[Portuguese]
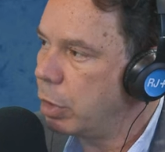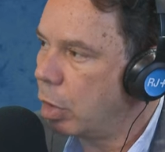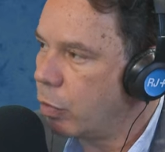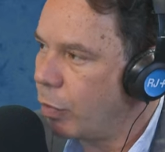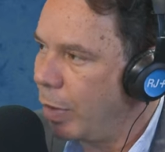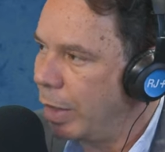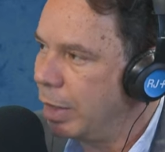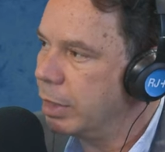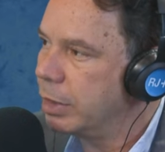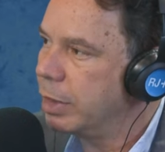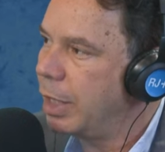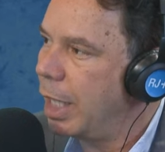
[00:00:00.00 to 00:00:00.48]
a
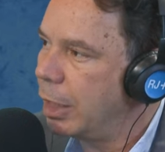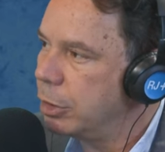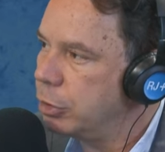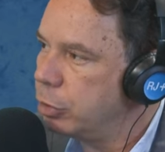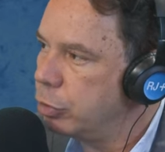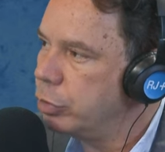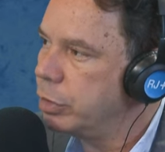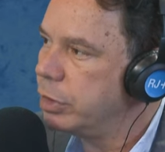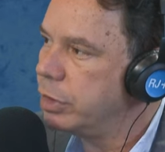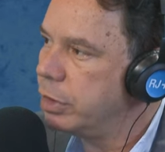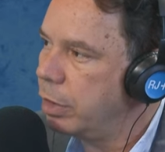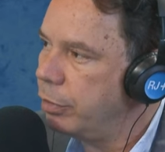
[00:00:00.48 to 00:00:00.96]

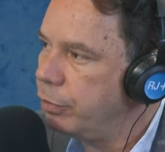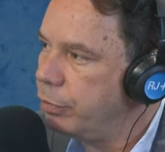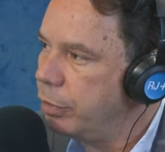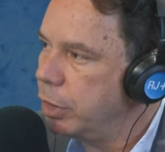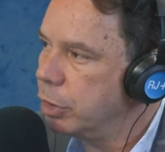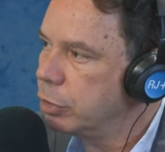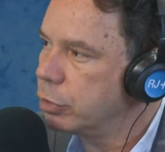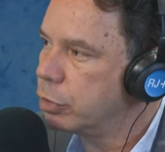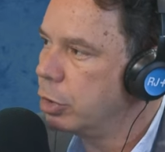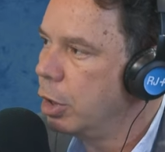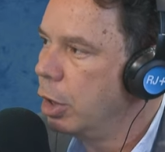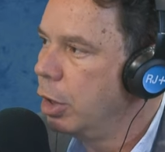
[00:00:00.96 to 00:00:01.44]
qualidade dos
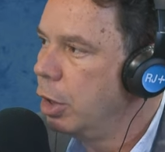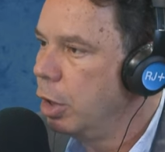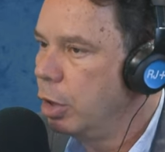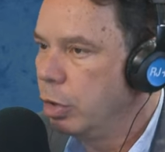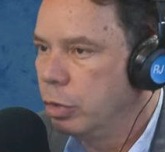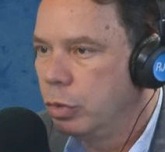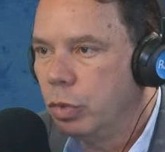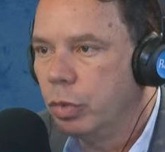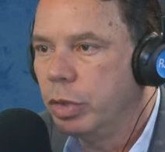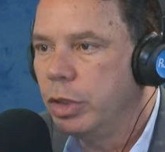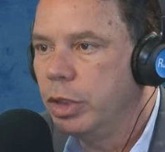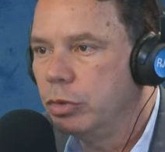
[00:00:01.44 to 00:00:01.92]
serviços
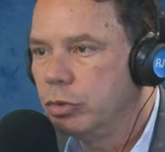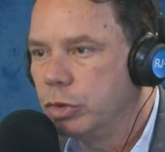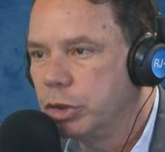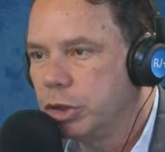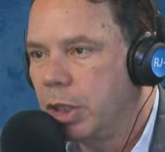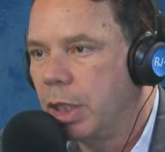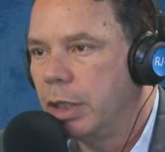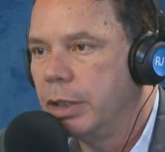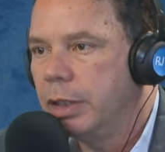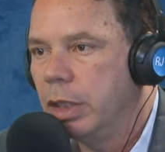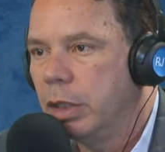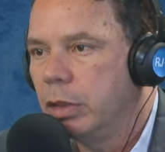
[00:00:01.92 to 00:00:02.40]
no Rio de
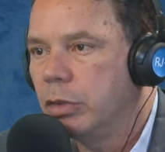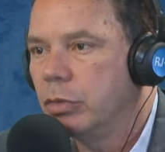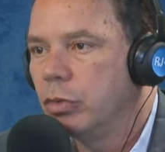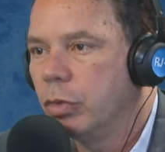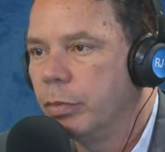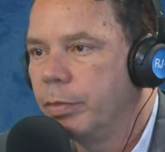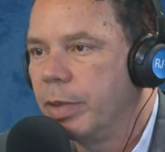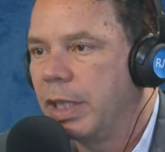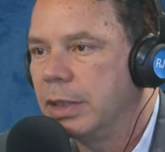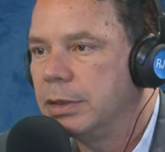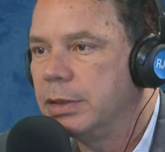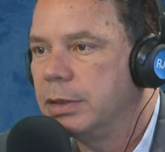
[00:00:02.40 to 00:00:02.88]
Janeiro e
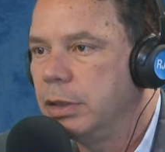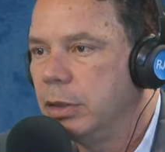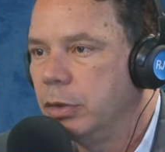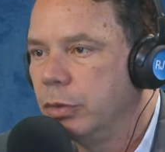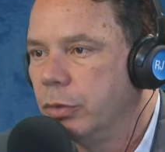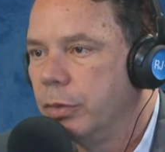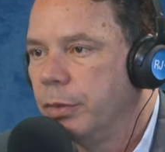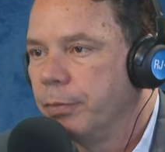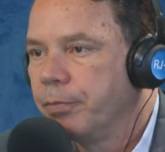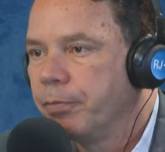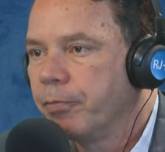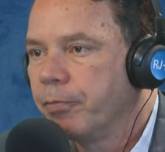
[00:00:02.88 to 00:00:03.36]
no Brasil.